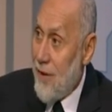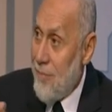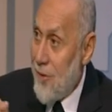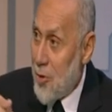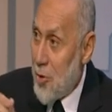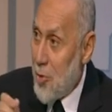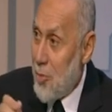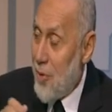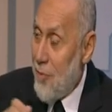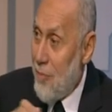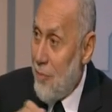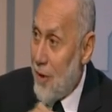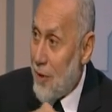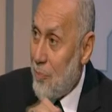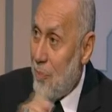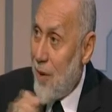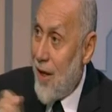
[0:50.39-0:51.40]
مكتوبة
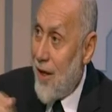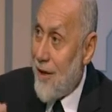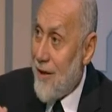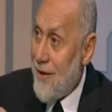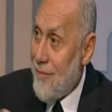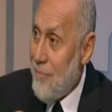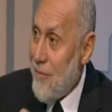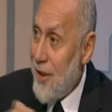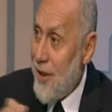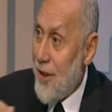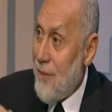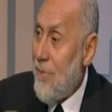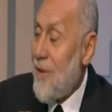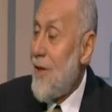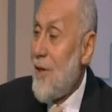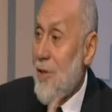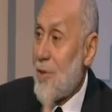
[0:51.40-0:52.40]
بالمطبعة
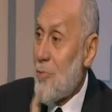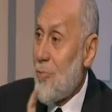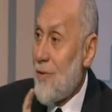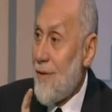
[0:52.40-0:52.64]
بالحبر الأسود